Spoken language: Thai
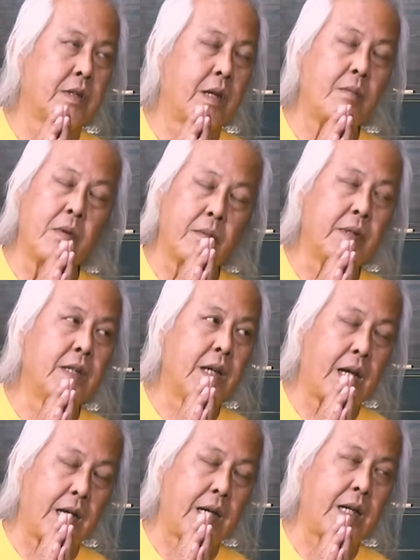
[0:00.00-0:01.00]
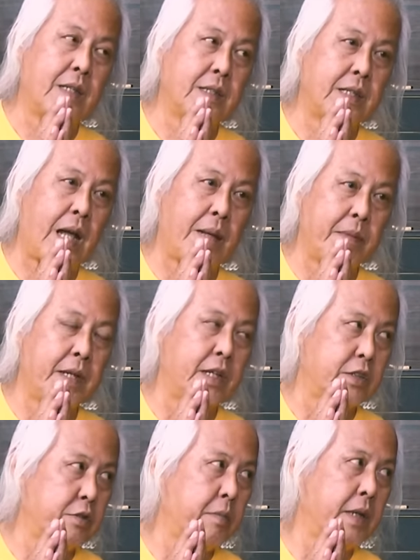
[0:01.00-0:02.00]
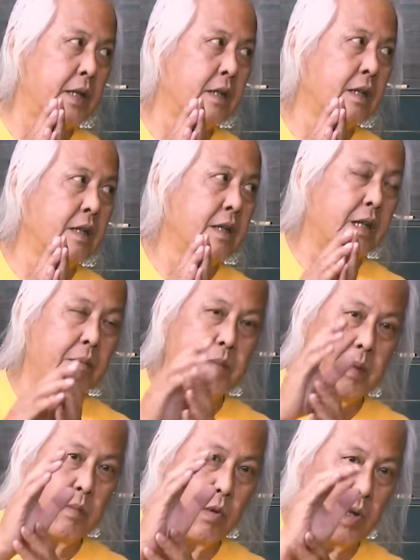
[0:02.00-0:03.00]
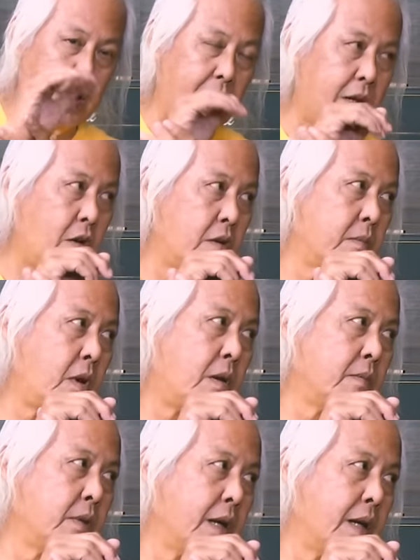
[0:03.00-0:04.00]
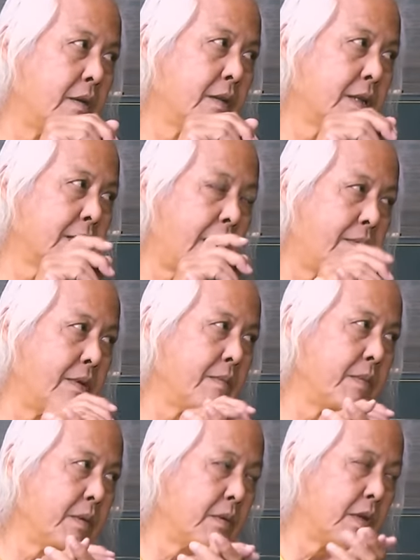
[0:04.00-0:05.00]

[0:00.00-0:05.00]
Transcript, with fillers: ทั้งหมดมันคือคือการ management เรามีบุคลากรพร้อมอยู่แล้วแล้วถามว่ามีบุ